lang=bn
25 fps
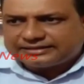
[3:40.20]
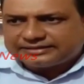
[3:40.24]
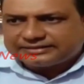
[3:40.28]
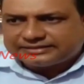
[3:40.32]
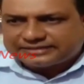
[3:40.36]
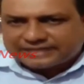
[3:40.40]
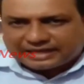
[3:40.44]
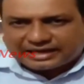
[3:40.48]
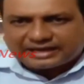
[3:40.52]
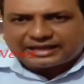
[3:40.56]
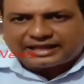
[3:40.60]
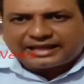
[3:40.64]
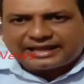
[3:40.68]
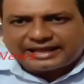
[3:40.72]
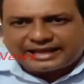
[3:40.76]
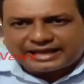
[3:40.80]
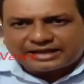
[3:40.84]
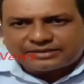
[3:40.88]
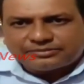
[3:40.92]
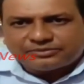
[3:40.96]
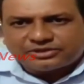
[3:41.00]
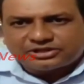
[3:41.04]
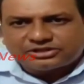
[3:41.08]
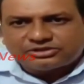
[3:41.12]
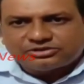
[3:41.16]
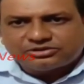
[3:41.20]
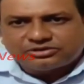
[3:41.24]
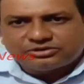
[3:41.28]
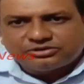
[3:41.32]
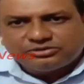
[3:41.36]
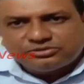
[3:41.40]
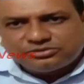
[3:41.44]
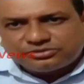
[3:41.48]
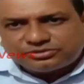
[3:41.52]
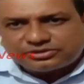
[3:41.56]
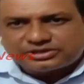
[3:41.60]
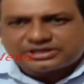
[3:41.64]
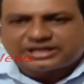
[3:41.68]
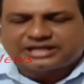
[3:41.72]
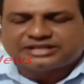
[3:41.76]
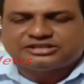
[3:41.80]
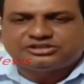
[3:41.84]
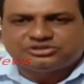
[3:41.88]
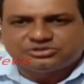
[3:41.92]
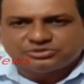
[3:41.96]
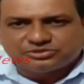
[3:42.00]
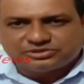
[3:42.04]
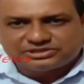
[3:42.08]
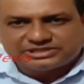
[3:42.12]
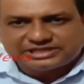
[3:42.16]
দ্বারা একমাত্র লুটরাজ
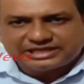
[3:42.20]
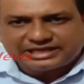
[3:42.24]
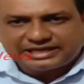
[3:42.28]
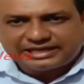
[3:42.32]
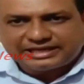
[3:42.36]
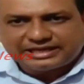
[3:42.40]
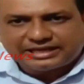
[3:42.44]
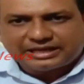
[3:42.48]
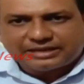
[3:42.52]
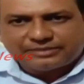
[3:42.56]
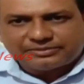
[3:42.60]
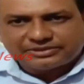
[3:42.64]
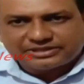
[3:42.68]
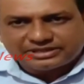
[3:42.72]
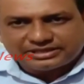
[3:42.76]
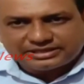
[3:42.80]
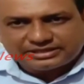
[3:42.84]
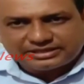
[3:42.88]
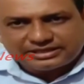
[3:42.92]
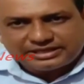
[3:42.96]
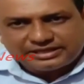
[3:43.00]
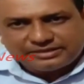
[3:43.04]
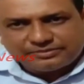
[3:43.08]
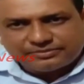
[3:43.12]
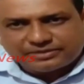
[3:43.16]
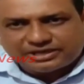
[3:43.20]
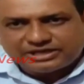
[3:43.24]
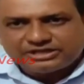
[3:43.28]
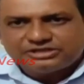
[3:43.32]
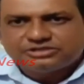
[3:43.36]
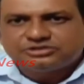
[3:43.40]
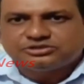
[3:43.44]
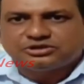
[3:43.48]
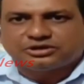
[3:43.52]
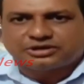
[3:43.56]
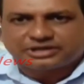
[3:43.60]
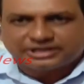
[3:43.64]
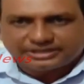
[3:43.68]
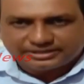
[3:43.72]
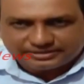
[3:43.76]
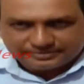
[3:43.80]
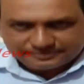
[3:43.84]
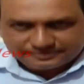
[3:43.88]
চলছে আমাদের এই মানিক চকে